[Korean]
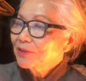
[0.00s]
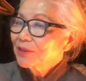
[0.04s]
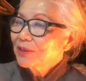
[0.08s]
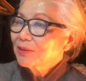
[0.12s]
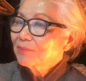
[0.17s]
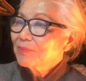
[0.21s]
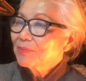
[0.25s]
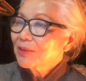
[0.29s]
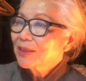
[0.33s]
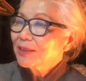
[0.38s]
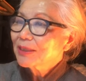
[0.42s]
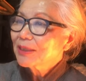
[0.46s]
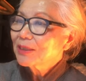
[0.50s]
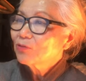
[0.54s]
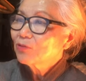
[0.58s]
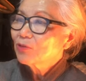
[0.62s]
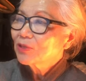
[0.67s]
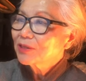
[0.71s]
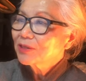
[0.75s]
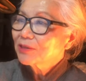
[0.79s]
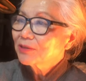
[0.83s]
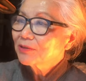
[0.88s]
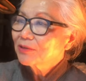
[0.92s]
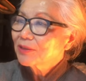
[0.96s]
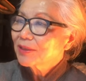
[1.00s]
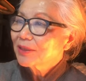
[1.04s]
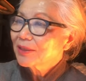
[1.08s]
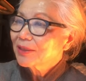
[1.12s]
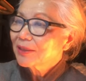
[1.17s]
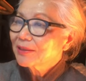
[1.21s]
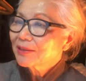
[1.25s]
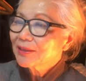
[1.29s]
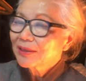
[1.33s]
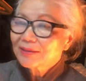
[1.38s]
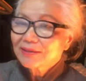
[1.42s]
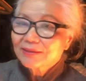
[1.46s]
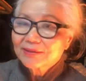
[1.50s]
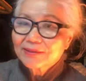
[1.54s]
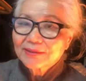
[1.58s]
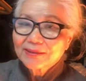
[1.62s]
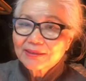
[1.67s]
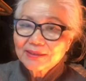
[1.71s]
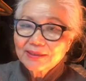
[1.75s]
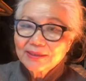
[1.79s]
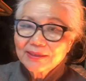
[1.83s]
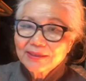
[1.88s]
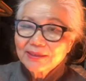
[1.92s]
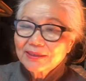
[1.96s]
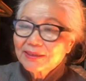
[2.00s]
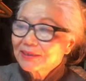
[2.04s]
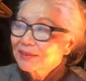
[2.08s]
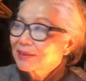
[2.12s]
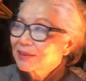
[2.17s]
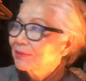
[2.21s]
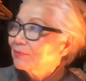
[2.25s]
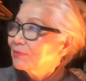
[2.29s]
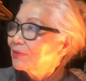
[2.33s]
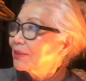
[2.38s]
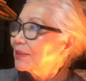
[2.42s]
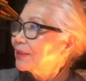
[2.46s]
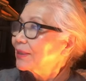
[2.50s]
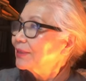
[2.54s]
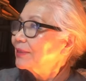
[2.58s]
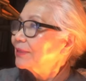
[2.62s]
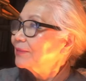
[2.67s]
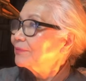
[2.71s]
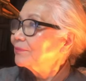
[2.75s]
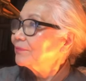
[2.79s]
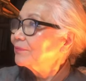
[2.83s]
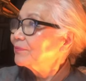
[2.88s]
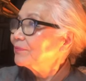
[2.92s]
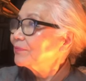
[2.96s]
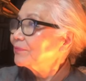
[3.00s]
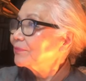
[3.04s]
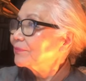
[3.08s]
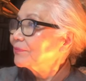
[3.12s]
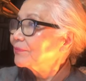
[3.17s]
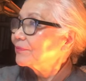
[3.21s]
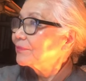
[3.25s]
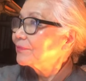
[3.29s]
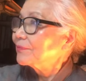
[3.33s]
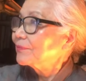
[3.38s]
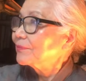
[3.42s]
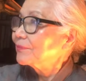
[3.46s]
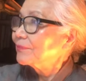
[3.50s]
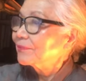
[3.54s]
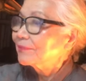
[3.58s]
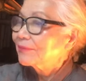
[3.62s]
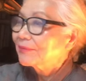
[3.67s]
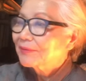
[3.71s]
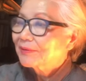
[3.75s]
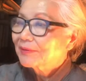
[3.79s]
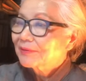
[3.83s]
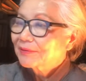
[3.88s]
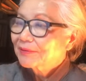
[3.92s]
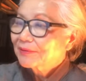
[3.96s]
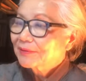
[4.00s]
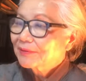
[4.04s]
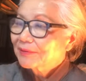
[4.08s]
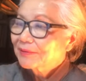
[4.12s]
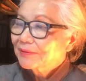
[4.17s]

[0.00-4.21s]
뜻밖의 이유 있었네 라는 기사입니다. 음.